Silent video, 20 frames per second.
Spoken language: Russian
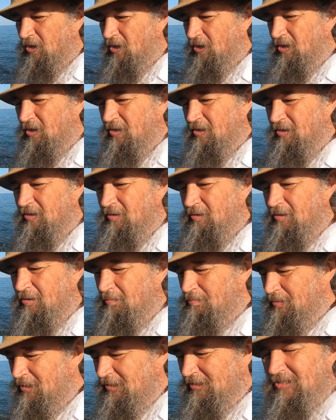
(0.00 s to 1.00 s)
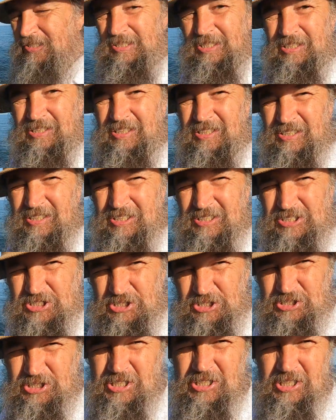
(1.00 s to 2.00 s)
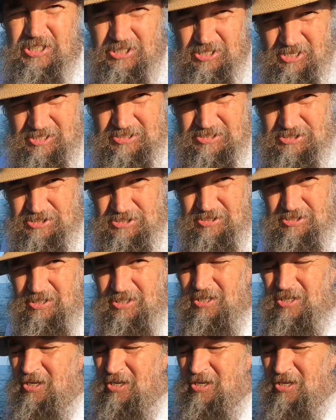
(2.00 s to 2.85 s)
а, местных жителей раньше